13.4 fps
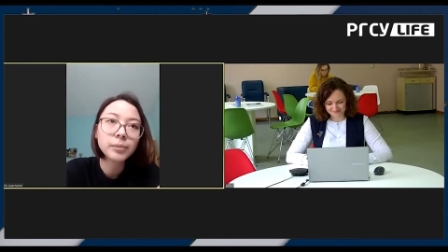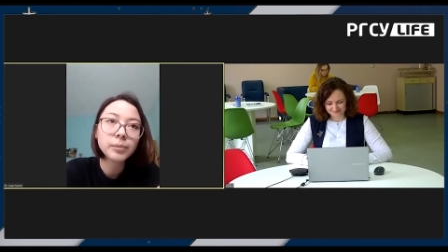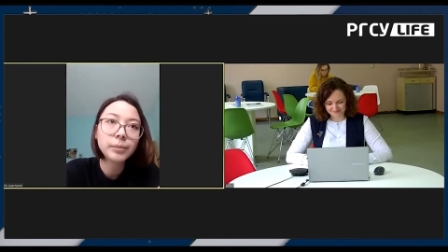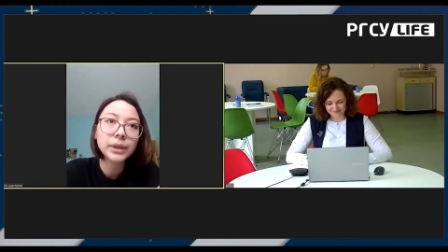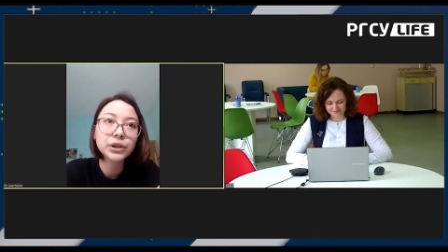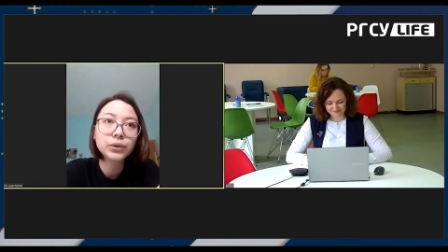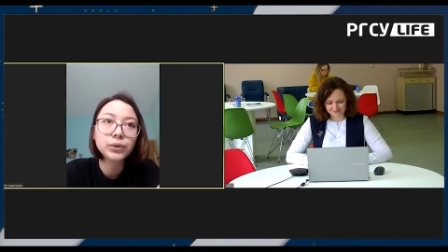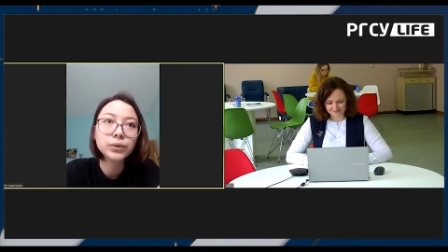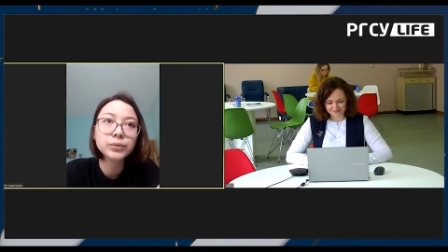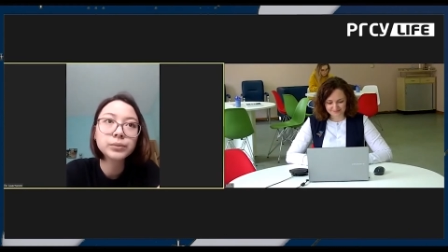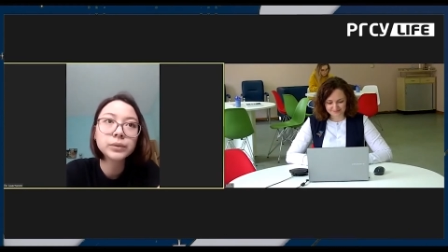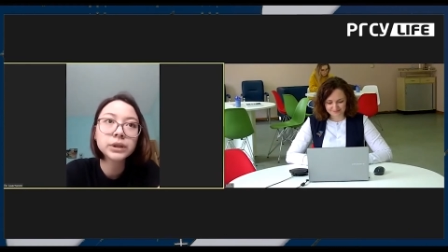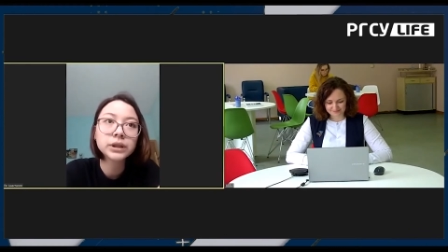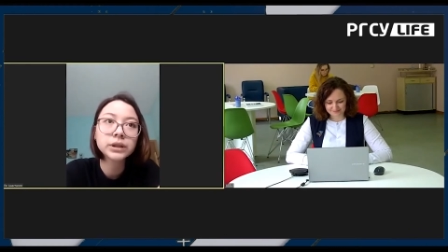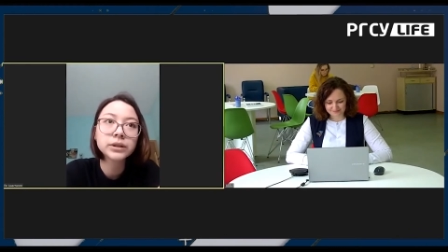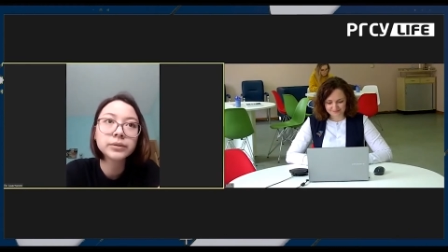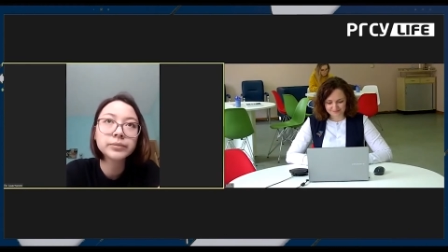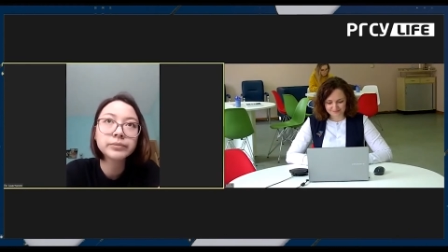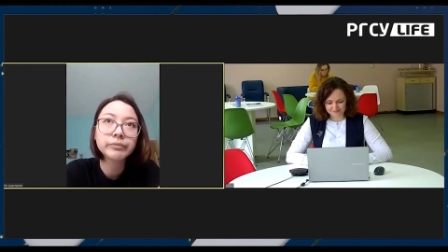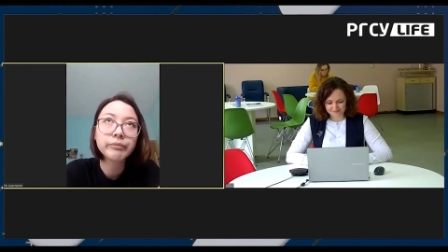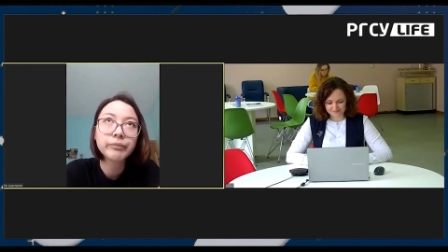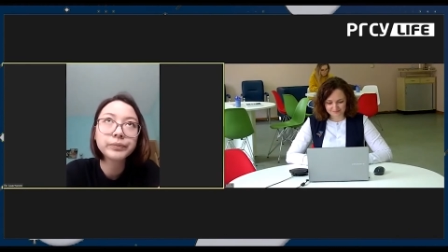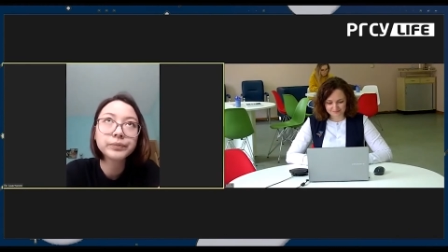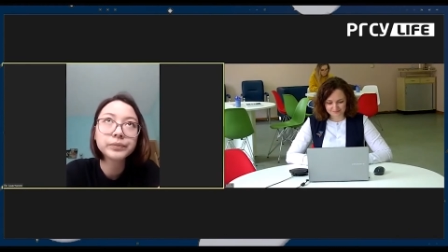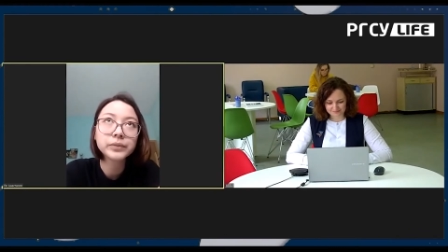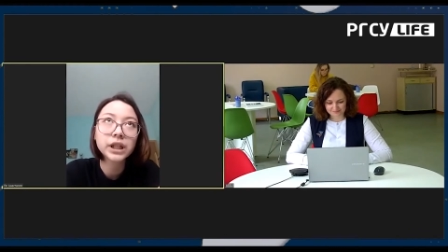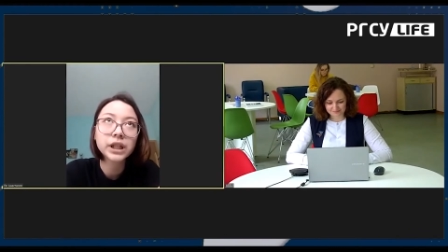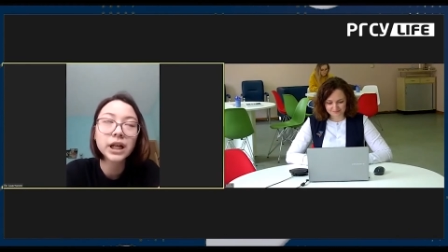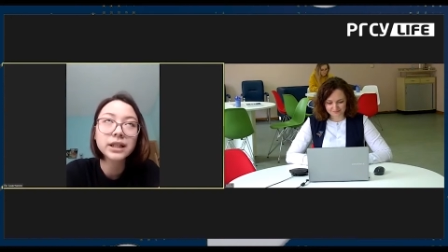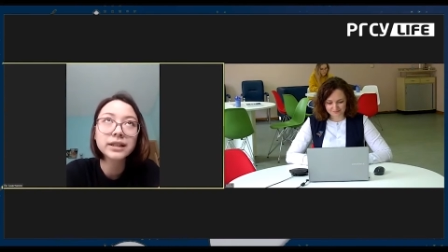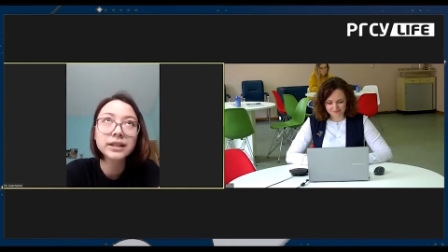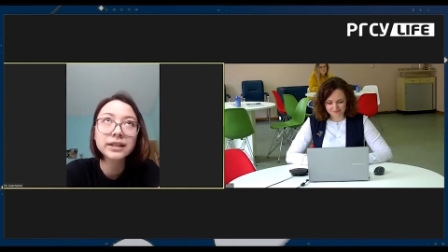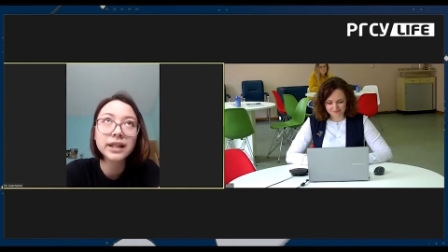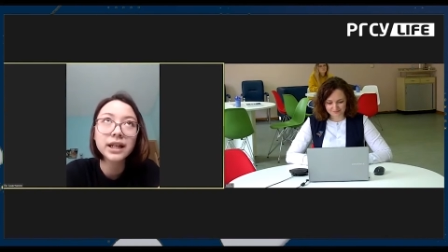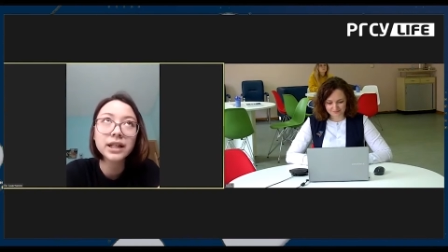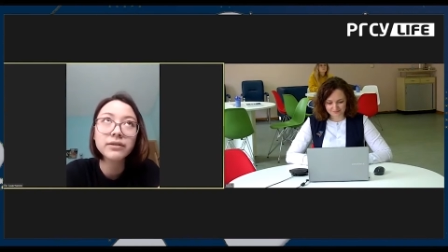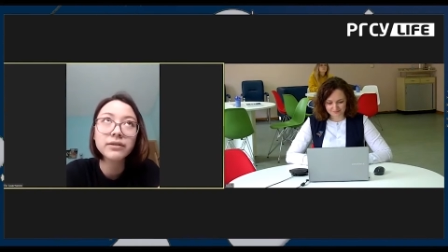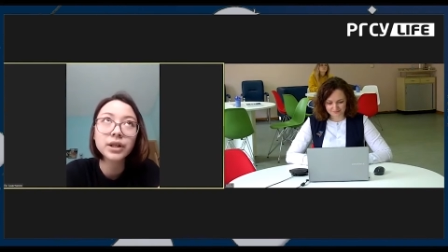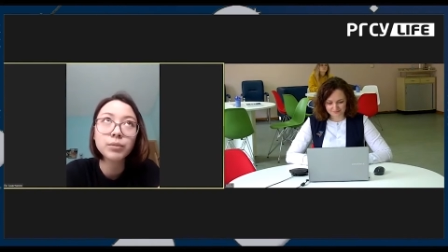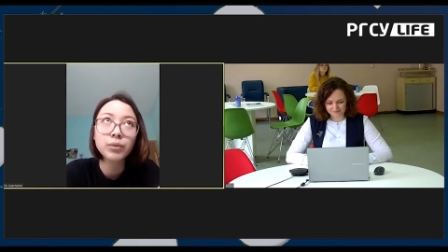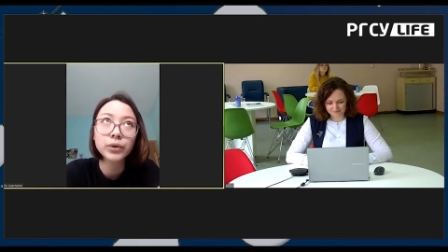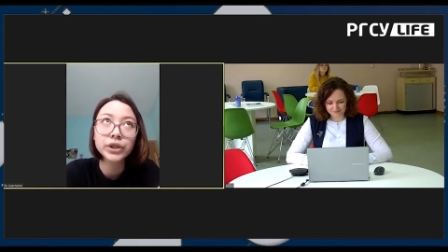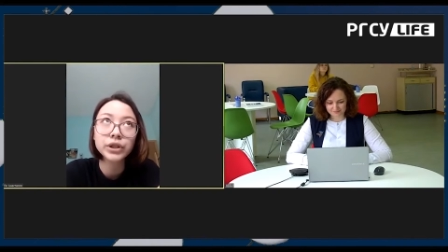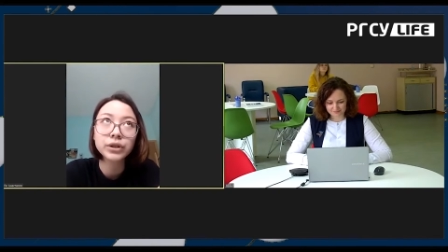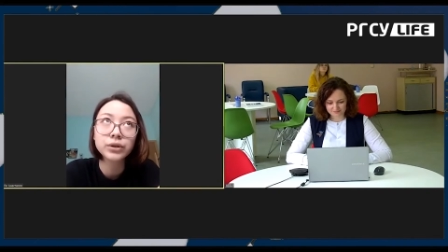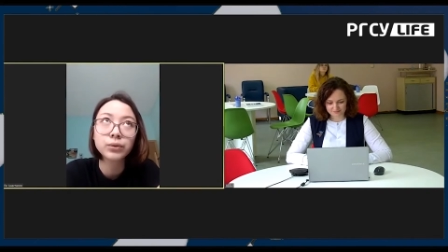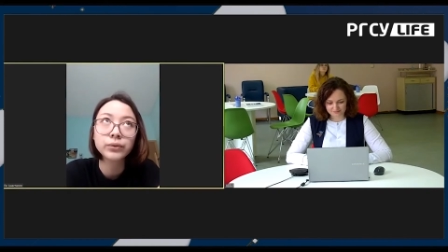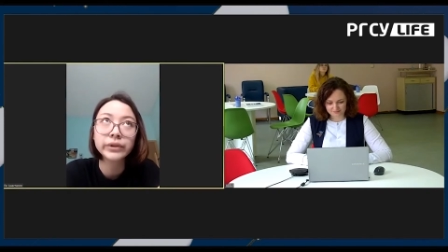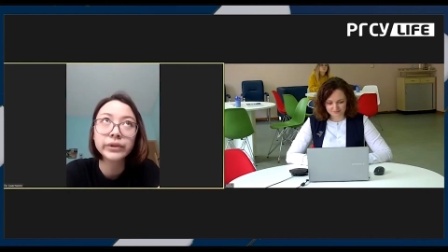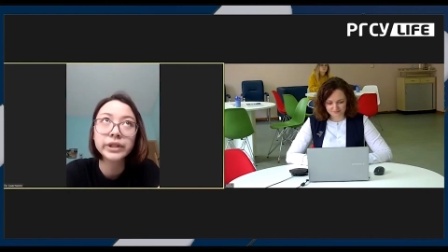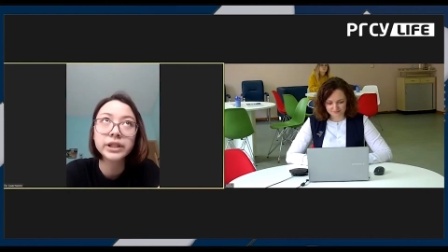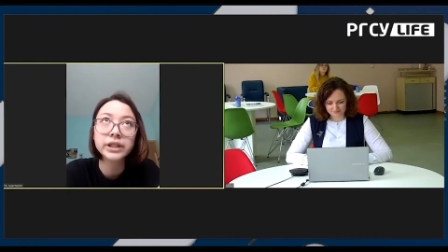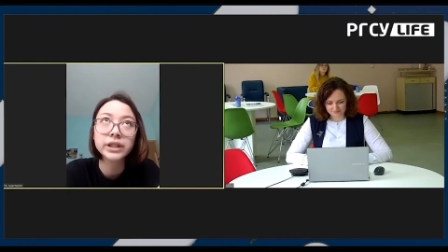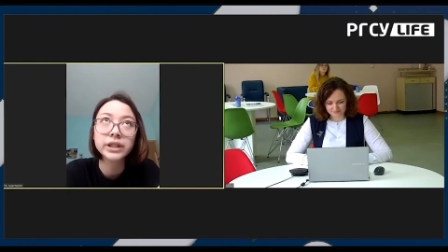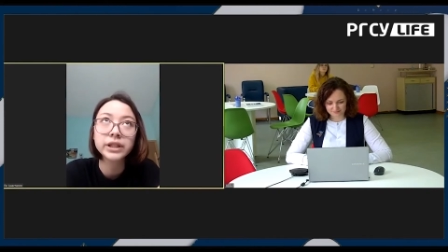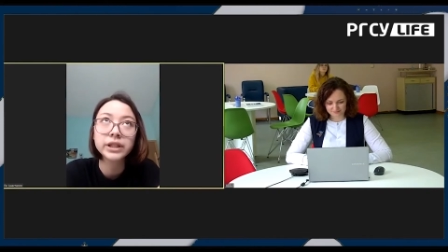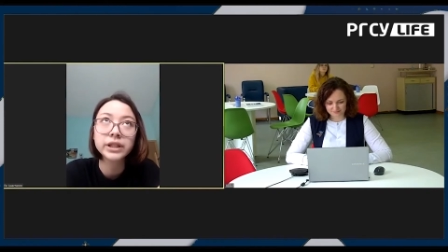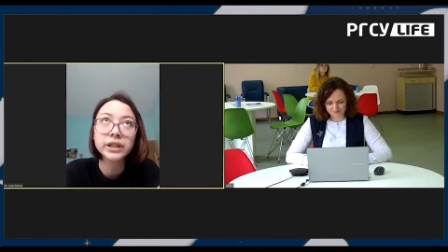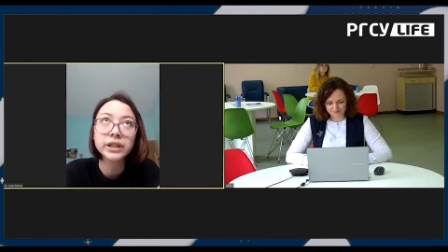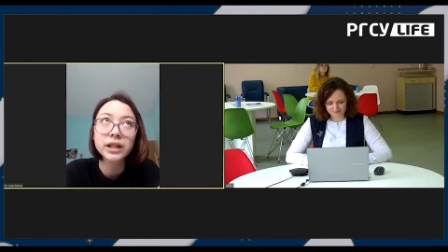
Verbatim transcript: потом, э, как социального работника, увидеть, как,